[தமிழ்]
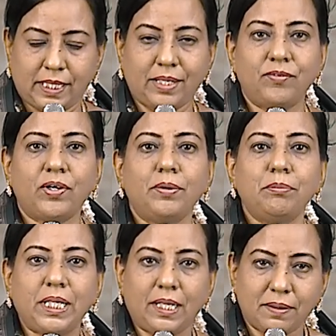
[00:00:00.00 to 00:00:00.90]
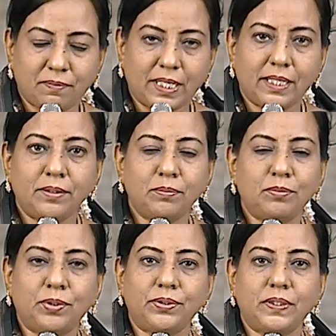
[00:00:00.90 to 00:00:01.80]
என்விரான்மெண்ட்டில் வளரும்
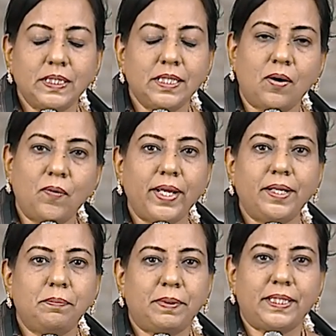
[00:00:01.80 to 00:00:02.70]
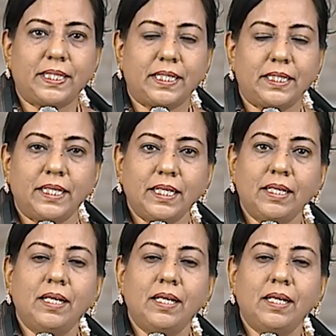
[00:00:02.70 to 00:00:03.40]
பொழுது அவங்க என்ன பண்ணுறாங்கன்னா